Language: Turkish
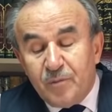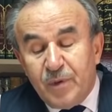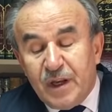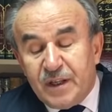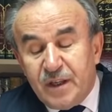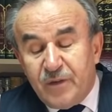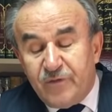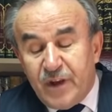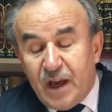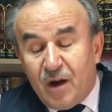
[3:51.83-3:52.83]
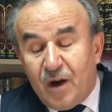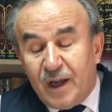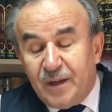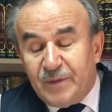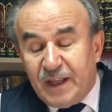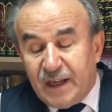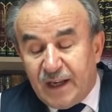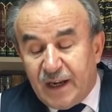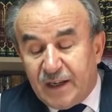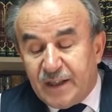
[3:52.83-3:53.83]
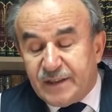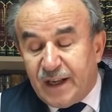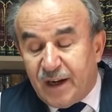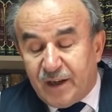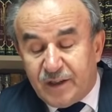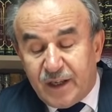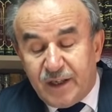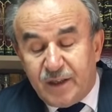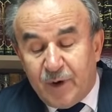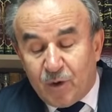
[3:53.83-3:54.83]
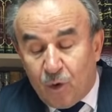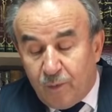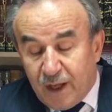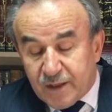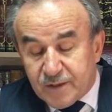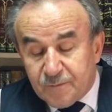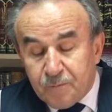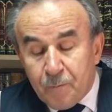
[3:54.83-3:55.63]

Bilgi veya alim denilenlerde zerre kadar iman olmaz.